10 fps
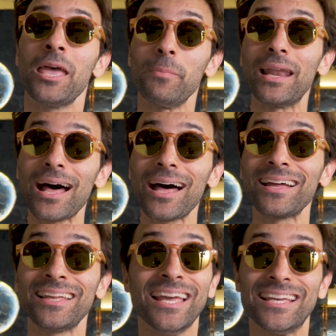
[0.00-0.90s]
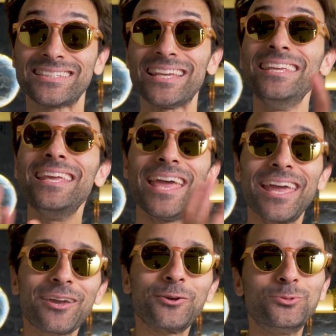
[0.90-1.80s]
Mais là, c'est
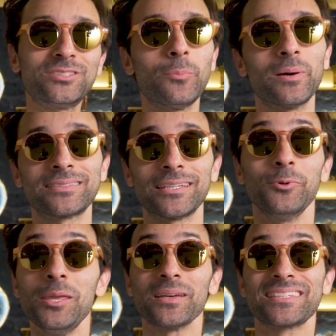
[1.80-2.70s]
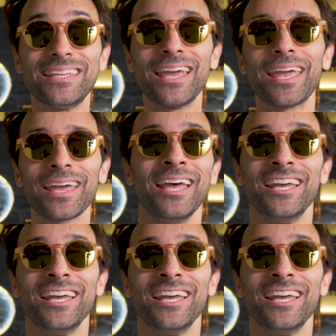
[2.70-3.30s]
hier que tout s'est passé. Oui, parce qu'hier,